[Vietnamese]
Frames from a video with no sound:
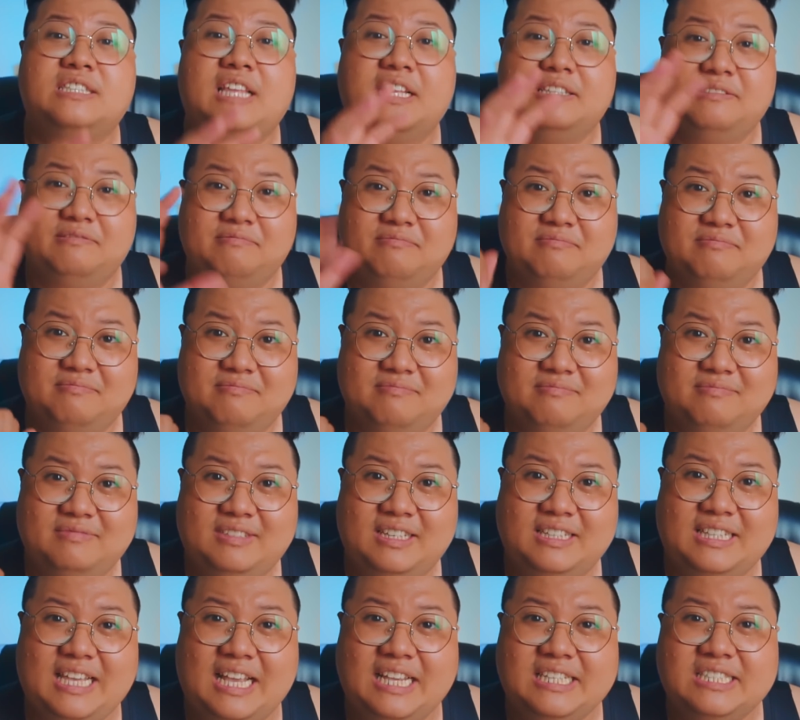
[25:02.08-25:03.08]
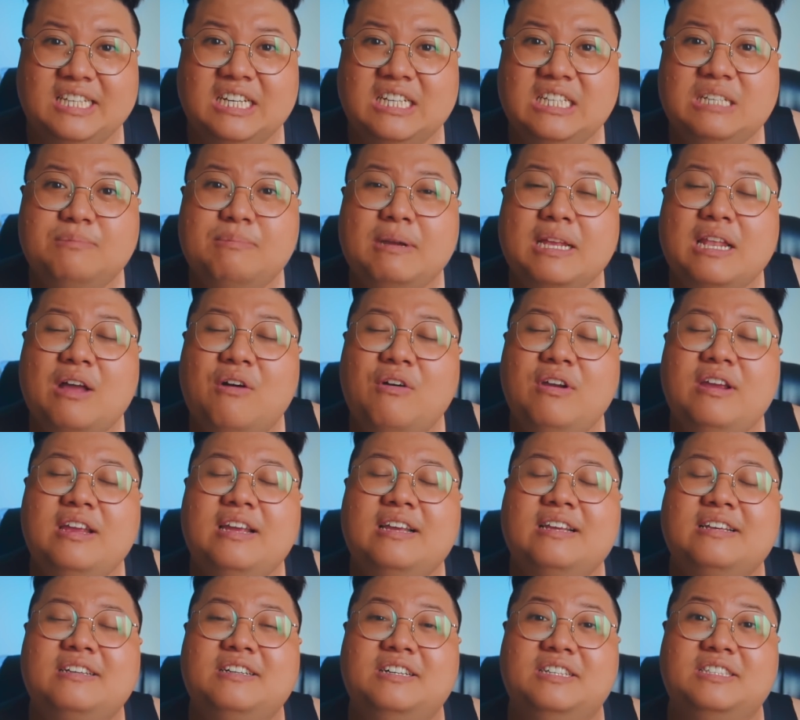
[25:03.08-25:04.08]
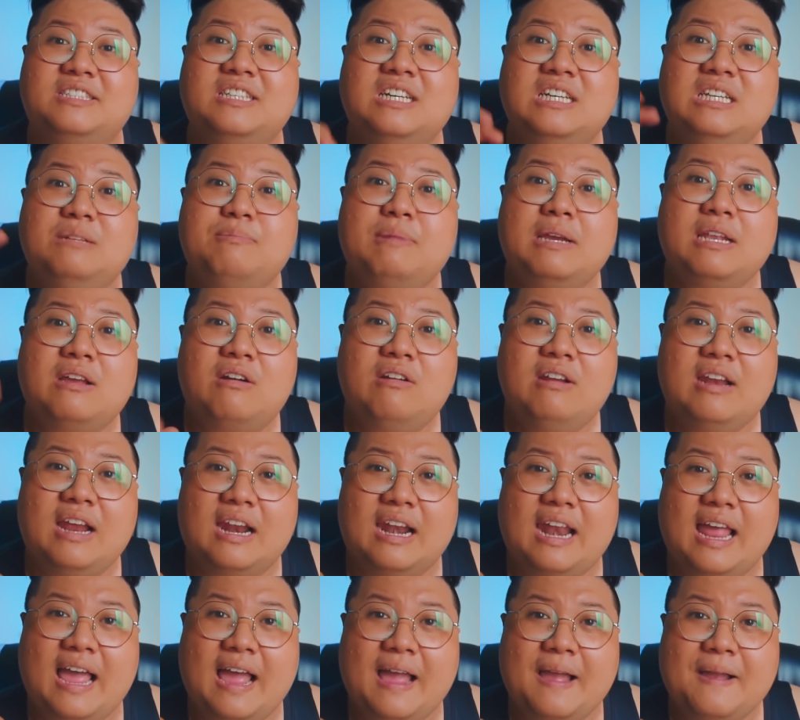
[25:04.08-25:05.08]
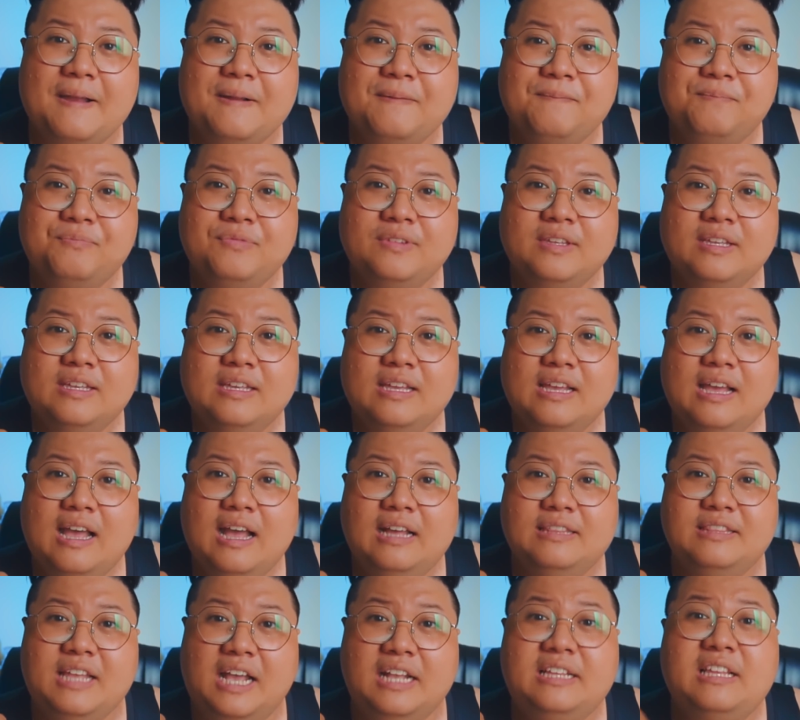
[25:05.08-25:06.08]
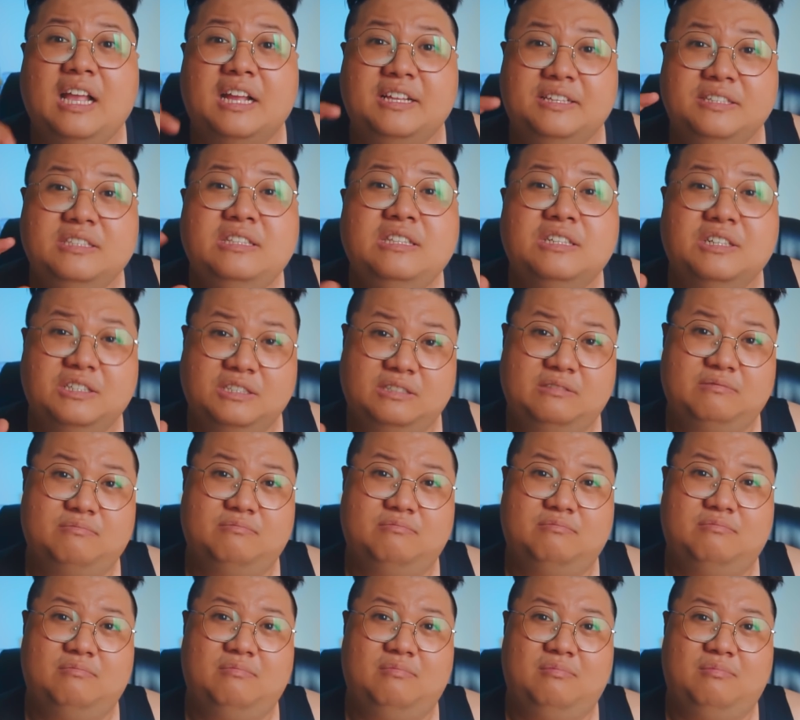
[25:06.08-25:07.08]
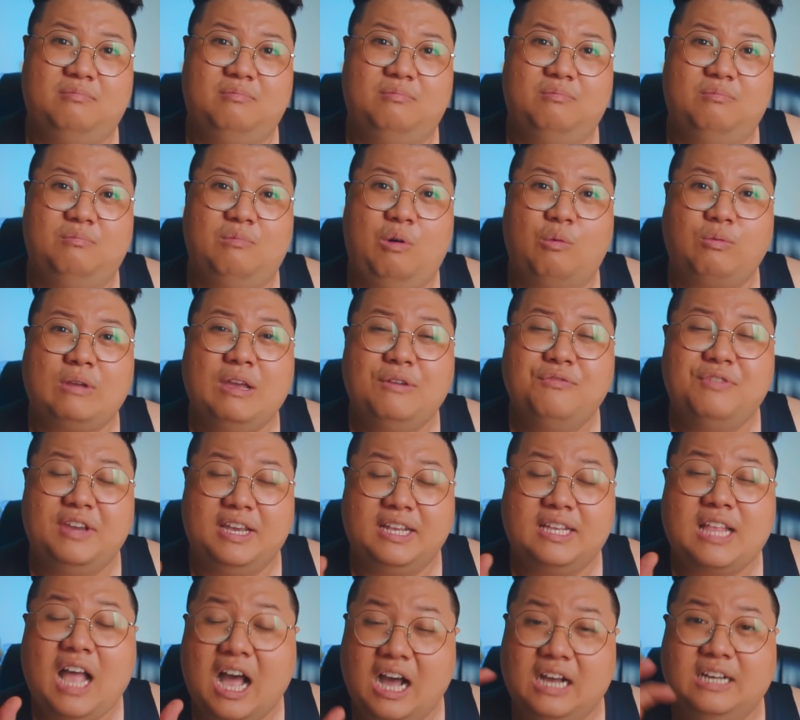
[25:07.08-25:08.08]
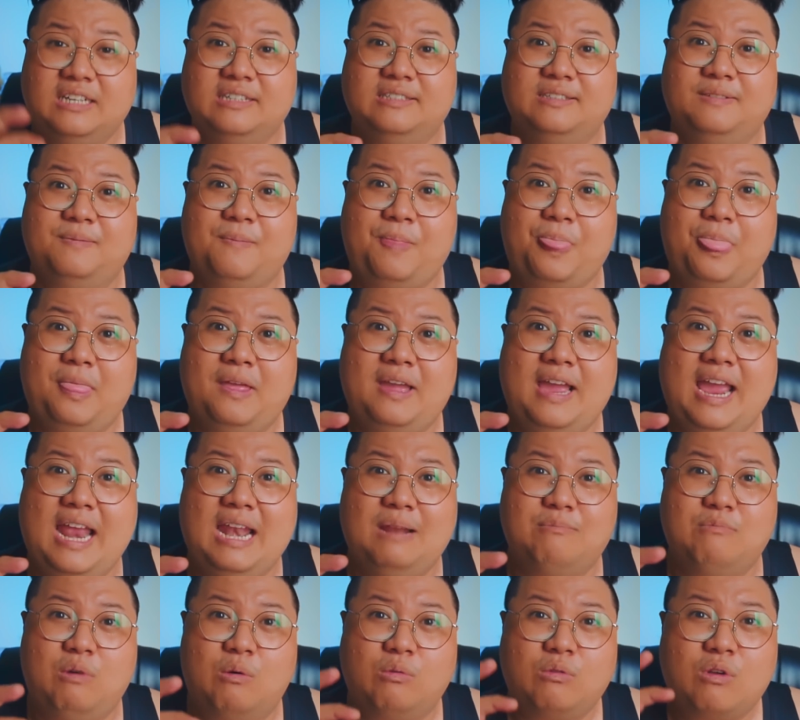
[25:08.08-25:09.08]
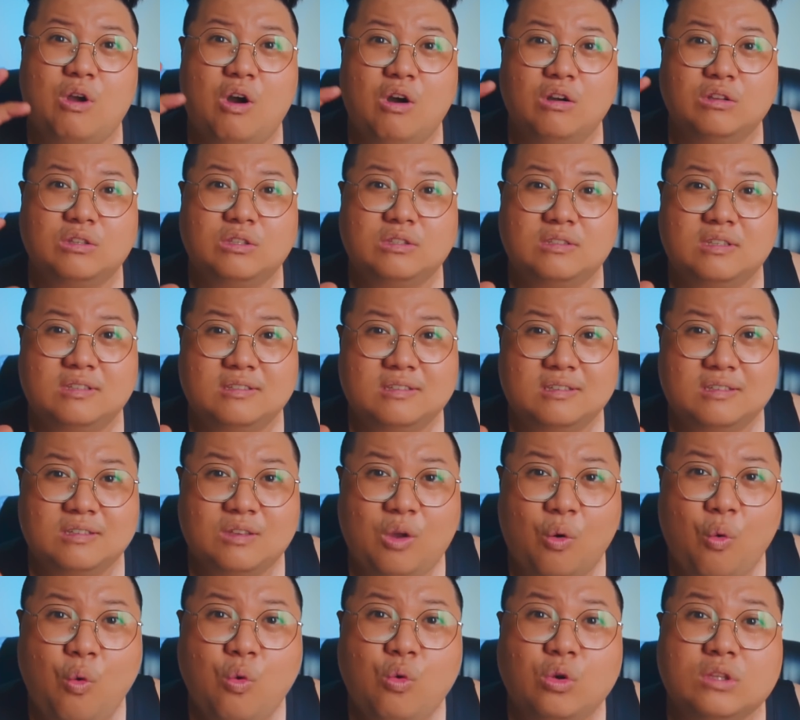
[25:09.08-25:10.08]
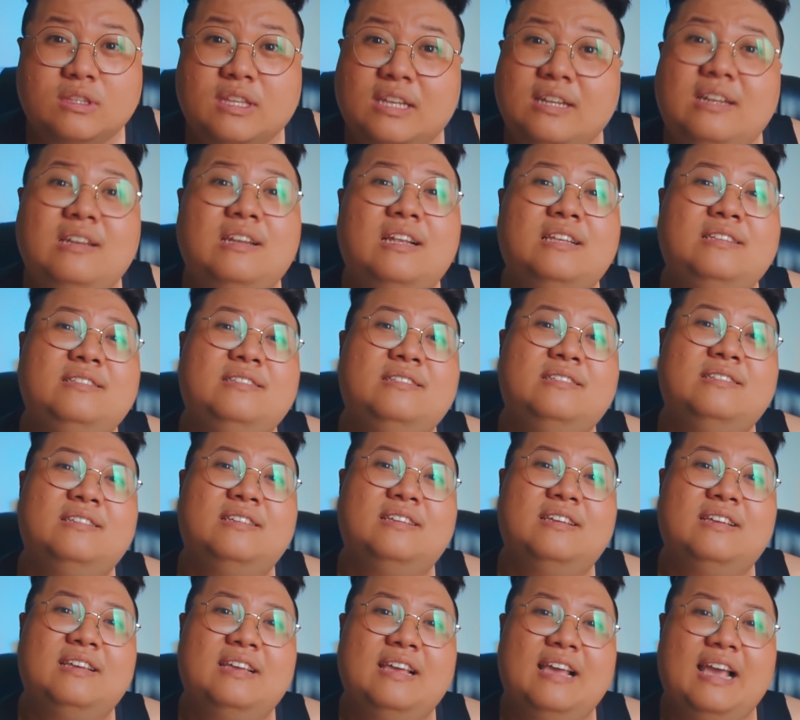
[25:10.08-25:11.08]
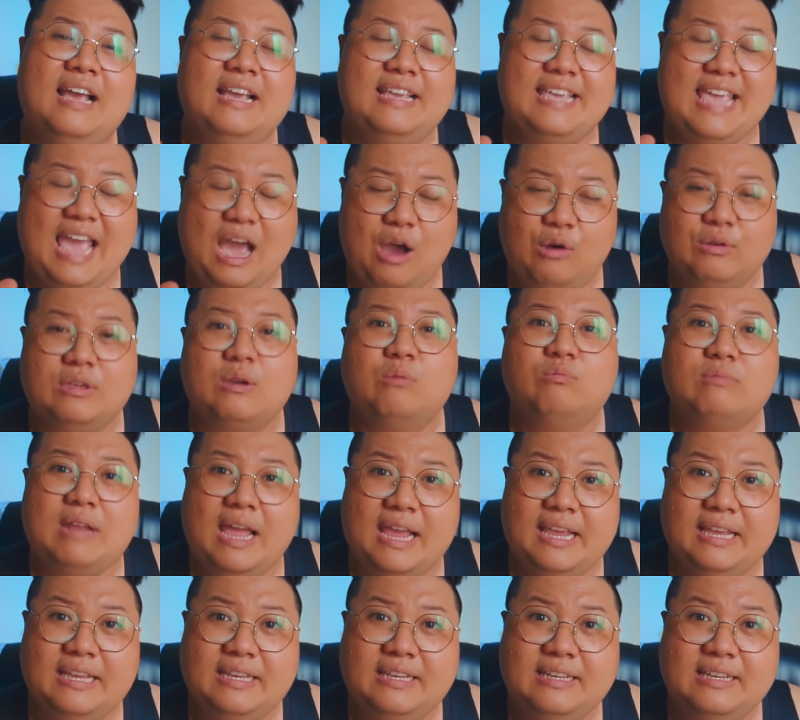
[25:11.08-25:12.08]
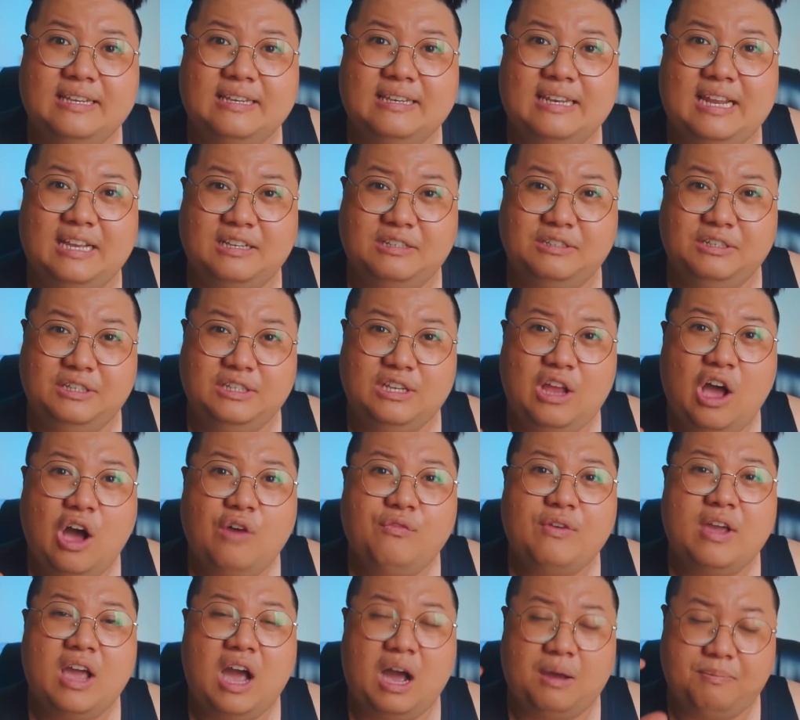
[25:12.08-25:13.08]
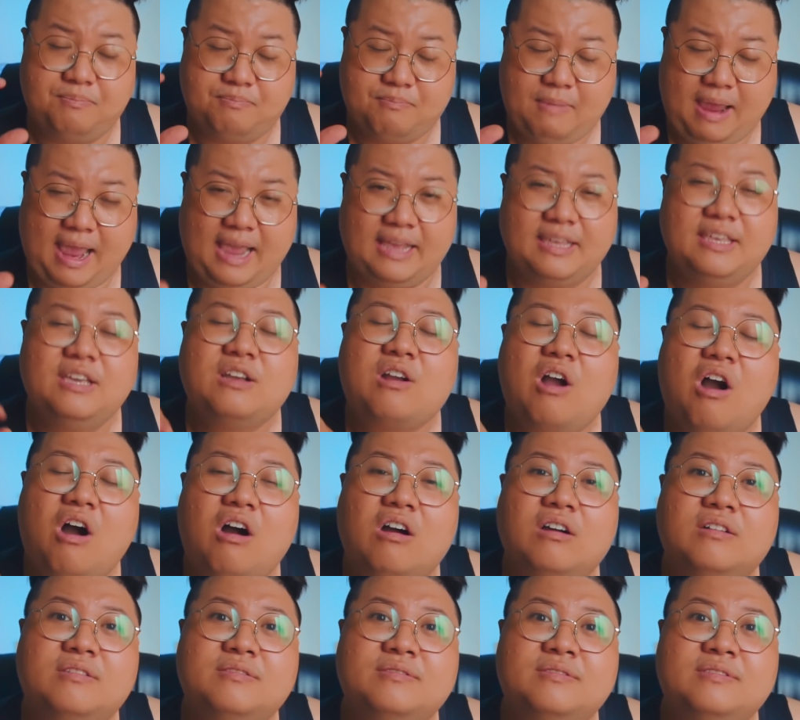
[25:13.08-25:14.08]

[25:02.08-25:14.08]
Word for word: tình thì thầy sư nó mới nói người sư nó mới nói rằng là để thỉnh được một cái vị thần hay là một con thú có tính linh vào trong này là người đó phải hợp mạng với con